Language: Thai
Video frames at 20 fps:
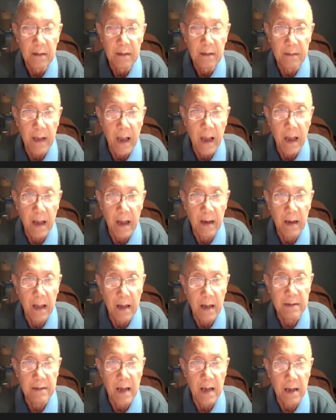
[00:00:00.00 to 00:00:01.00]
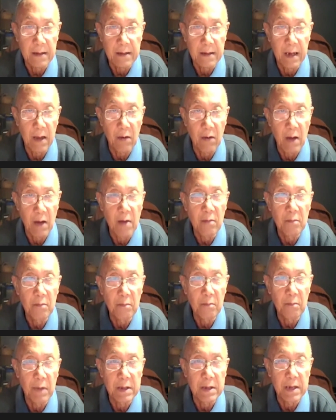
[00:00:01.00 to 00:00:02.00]
แต่หลังจากที่เราเอา้า
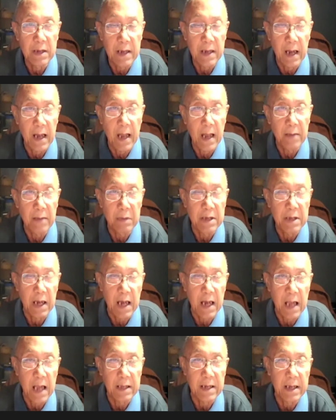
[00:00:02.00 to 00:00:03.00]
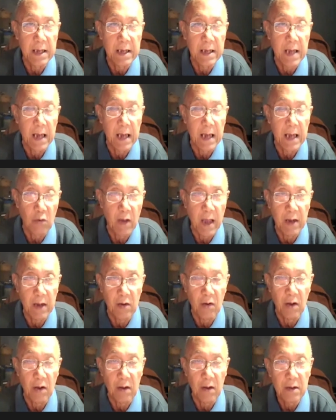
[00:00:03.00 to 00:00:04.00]
มันจะยังไงมันจะค่าใช้จ่ายเท่าไหร่
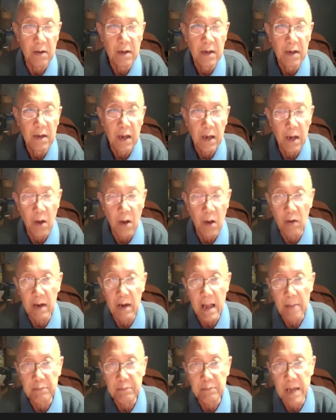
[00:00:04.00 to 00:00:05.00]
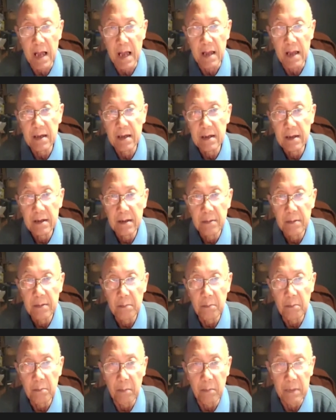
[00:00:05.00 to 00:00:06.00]
ก็ เราก็รับซะ
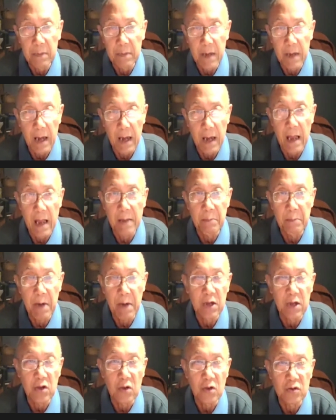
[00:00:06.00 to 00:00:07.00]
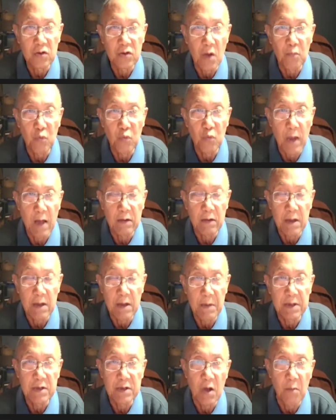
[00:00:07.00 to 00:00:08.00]
ยังไงมันก็ต้องซ่อมอยู่แล้ว
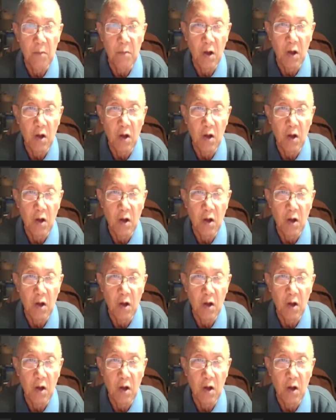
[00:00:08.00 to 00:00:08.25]
ถ้าไม่ซ่อมแล้ว